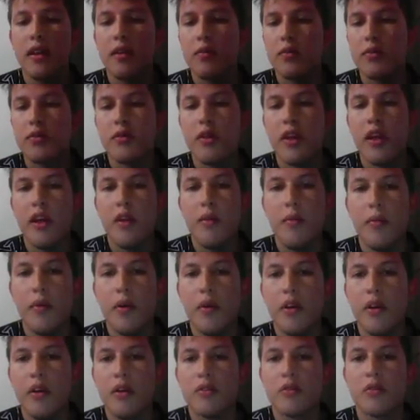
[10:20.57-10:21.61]
tenemos un
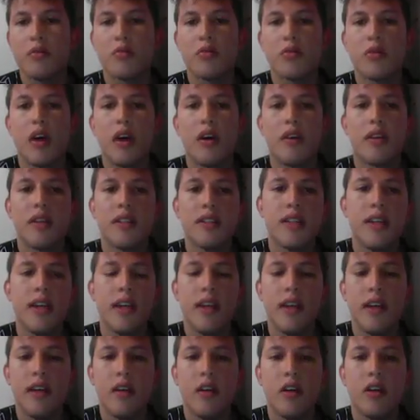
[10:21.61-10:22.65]
ejemplo de los computadores
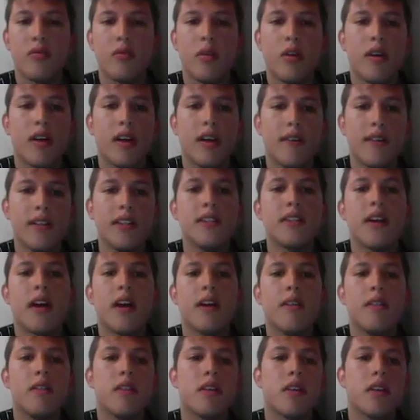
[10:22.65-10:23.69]
que cómo han
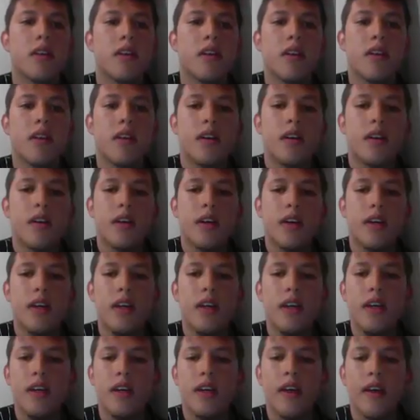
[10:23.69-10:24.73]
avanzado
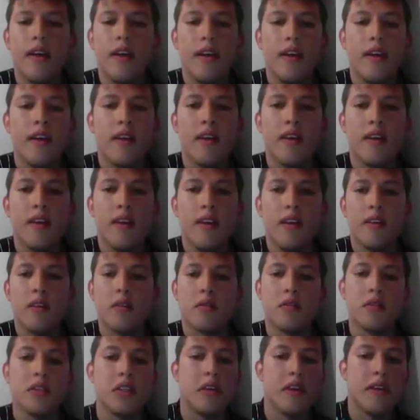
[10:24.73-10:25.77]
y eh,
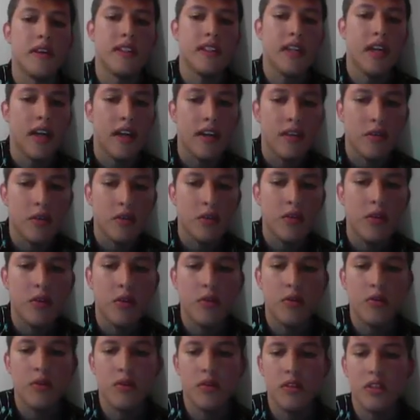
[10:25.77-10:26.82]
inclusive ya hay todos
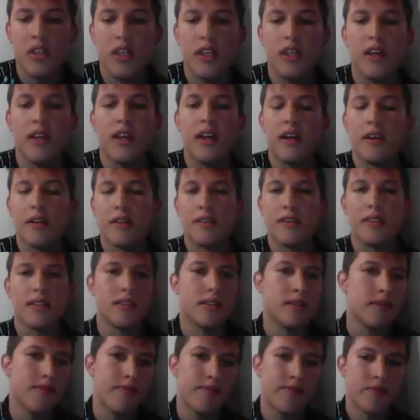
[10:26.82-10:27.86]
y cada
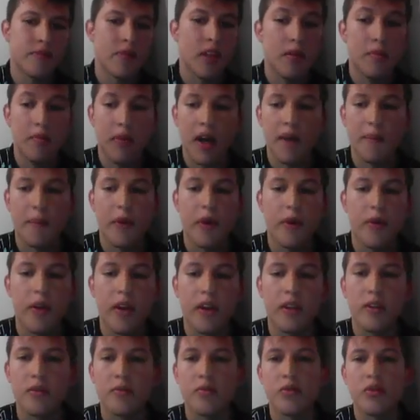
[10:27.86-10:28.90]
vez van
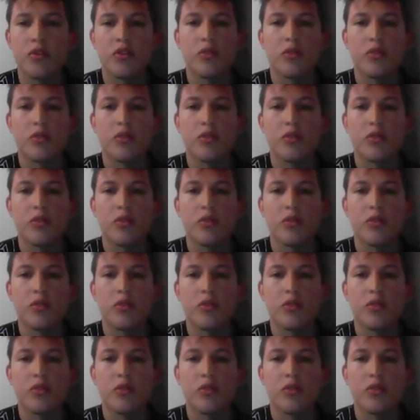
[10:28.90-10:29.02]
mejorando